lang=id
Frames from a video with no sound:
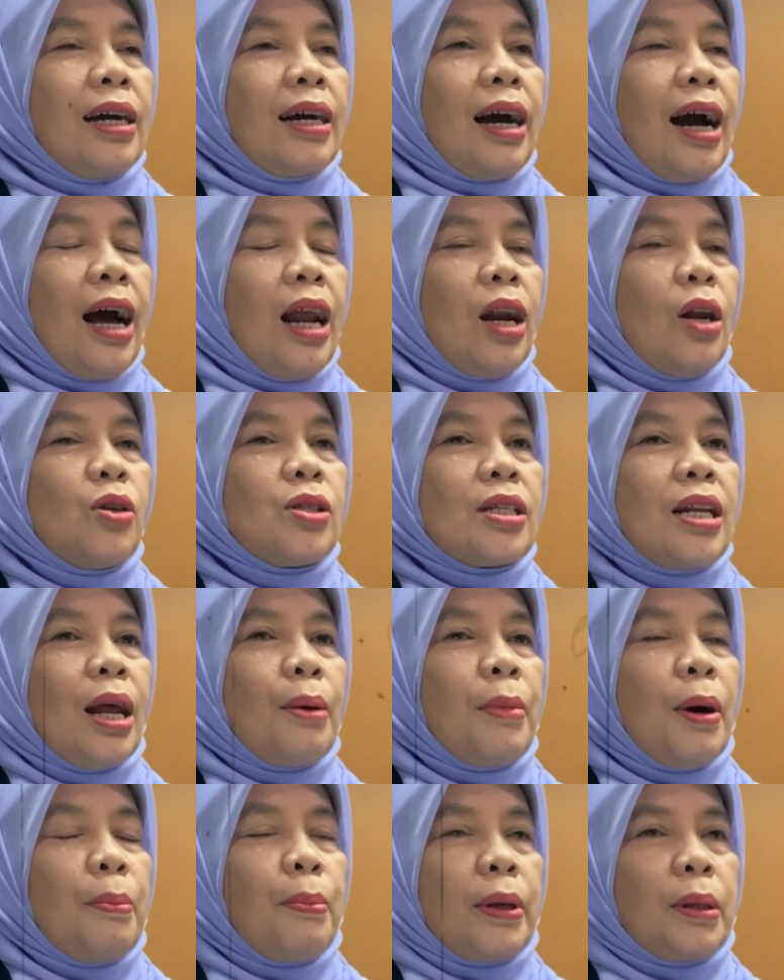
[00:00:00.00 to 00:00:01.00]
Kalau
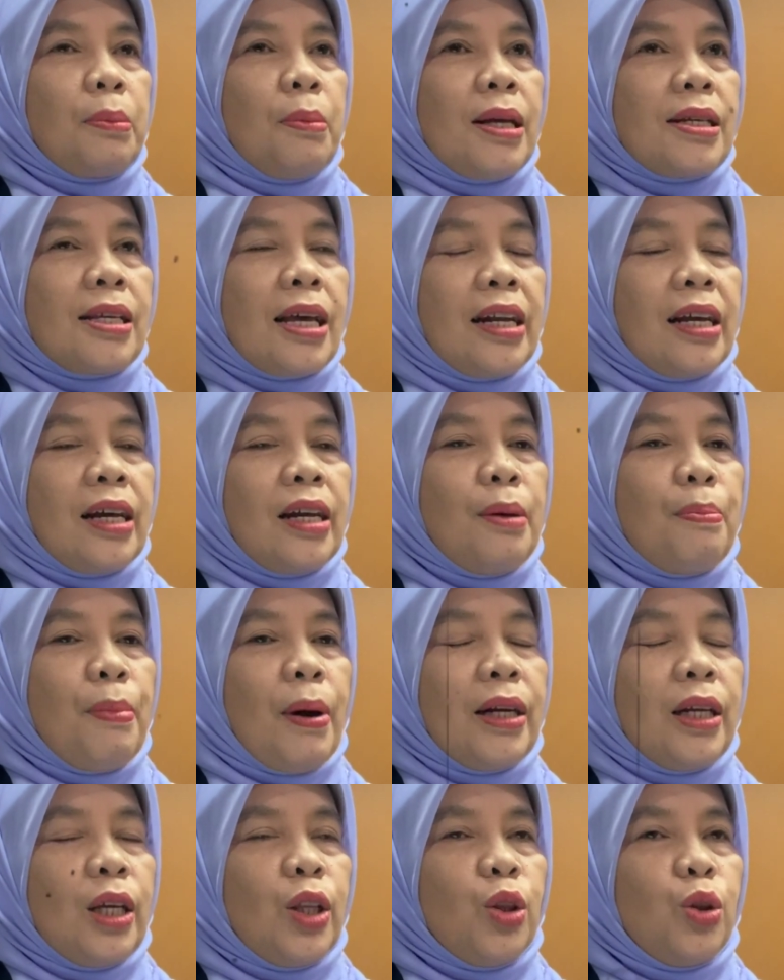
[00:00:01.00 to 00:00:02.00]
selama 14 hari ke
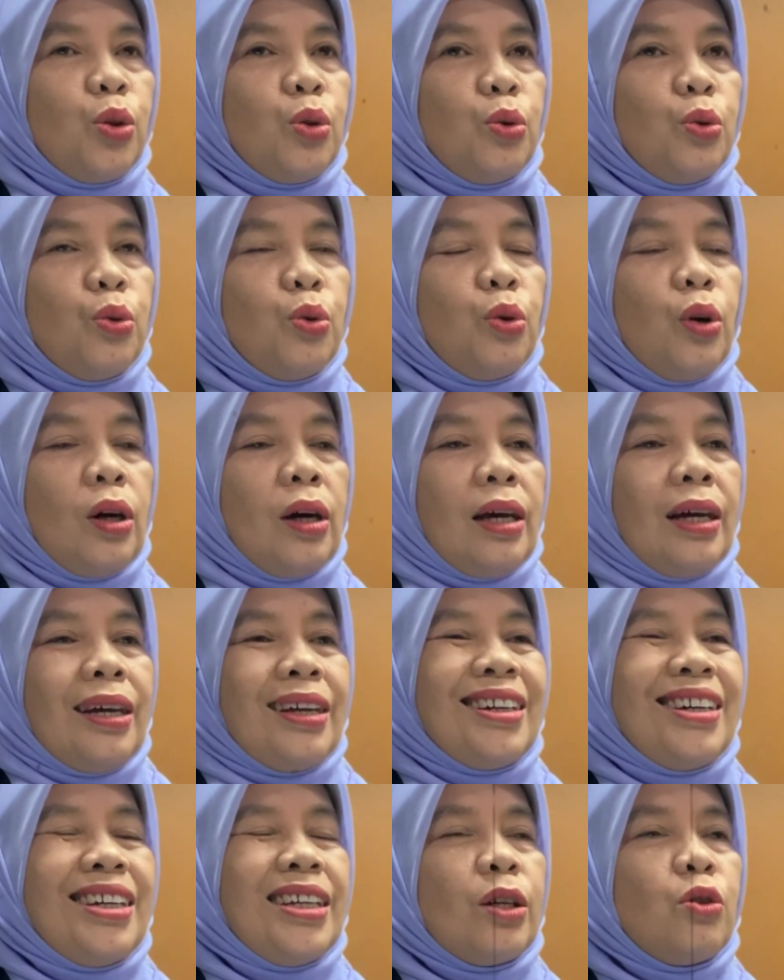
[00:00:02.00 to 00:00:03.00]
depan itu
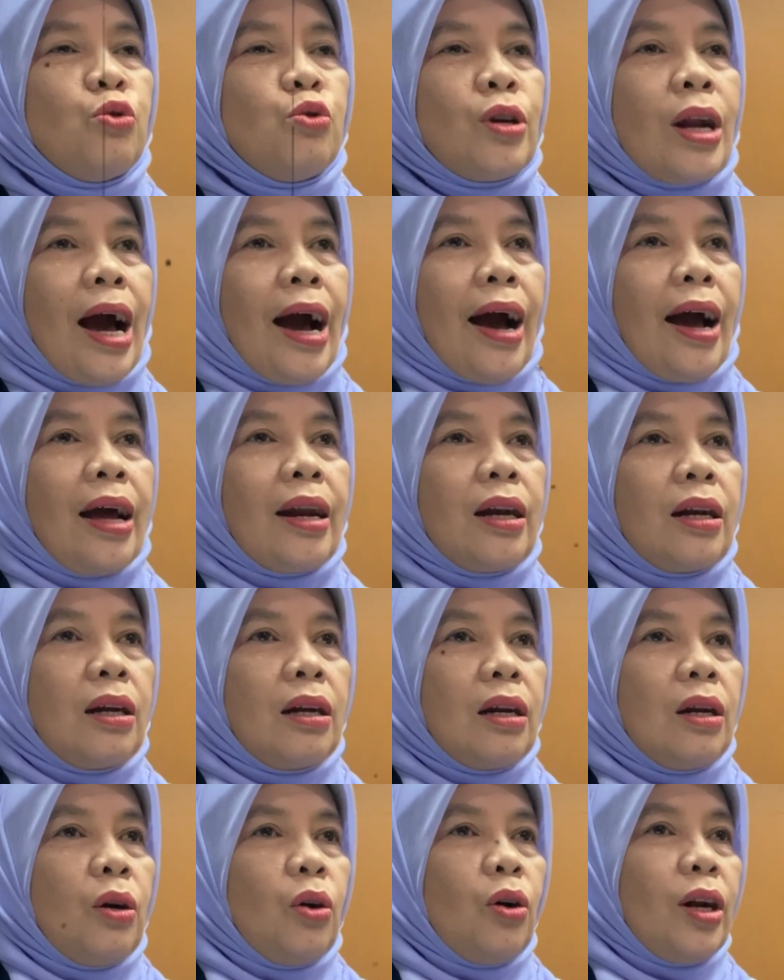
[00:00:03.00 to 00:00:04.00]
digunakan
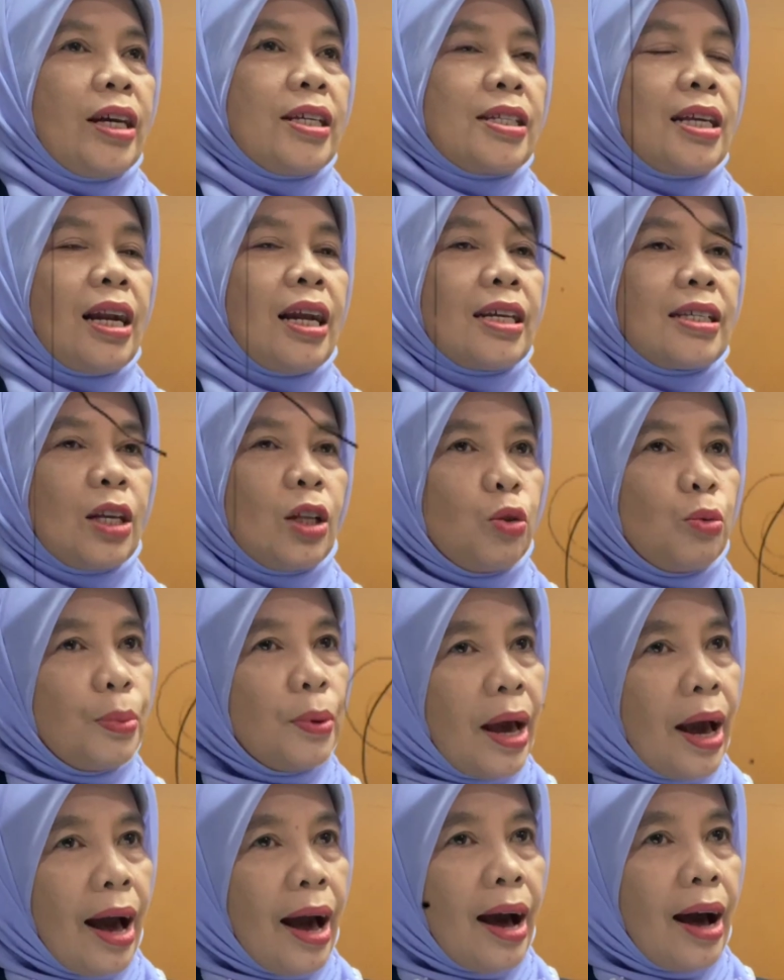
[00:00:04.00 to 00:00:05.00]
oleh salah satu
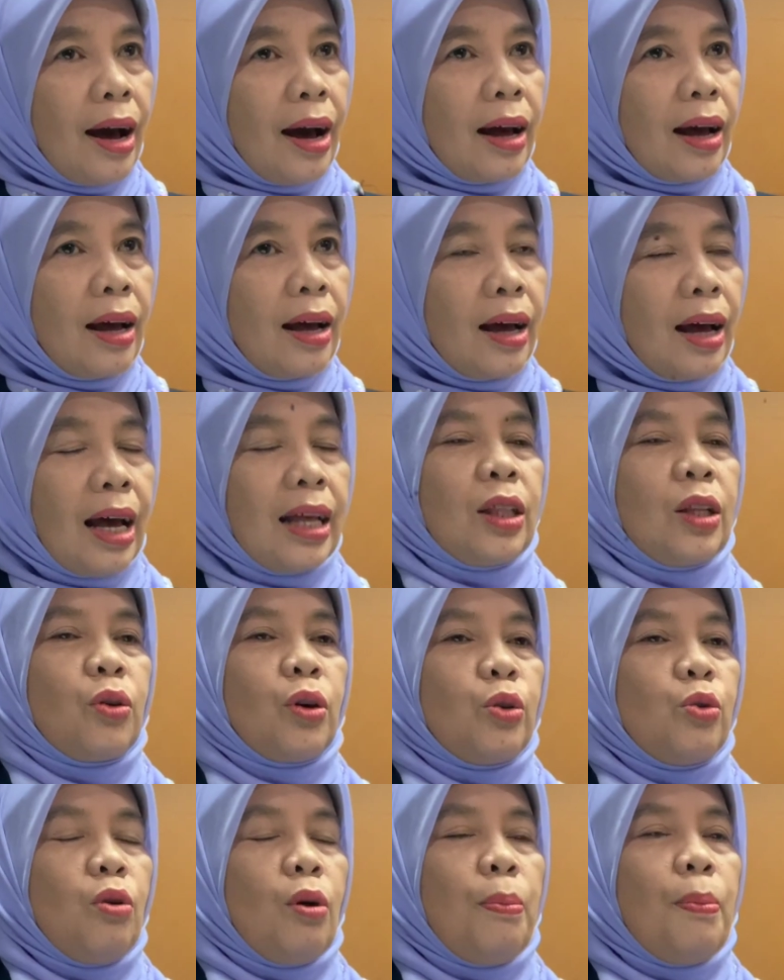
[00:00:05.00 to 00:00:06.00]
pihak atau
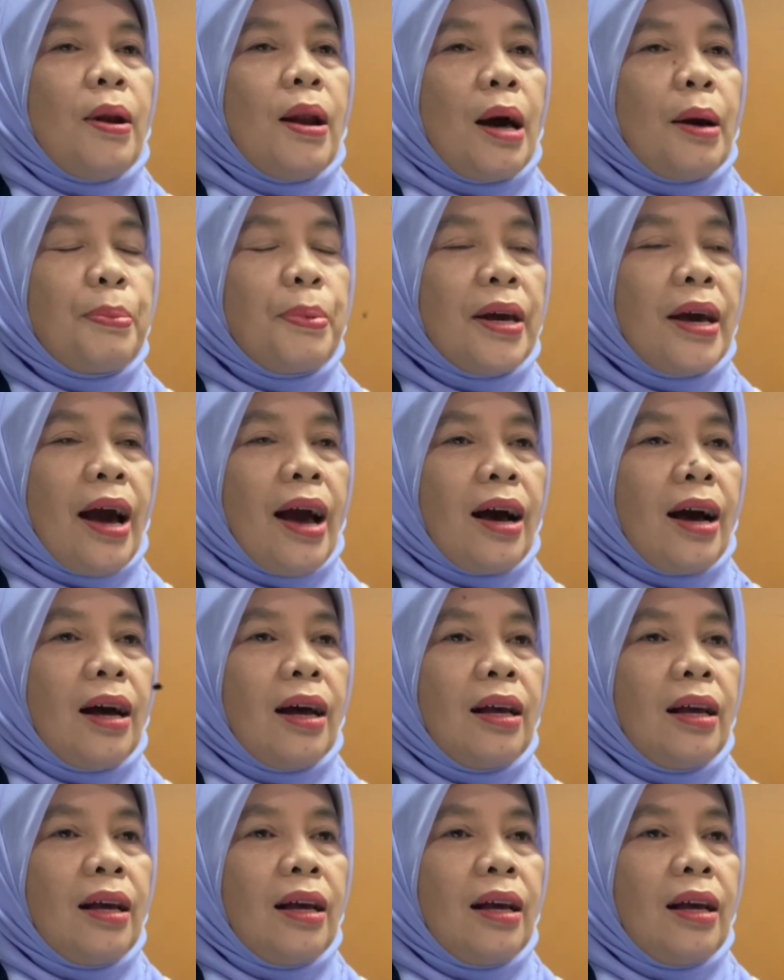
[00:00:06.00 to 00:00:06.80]
kedua belah pihak,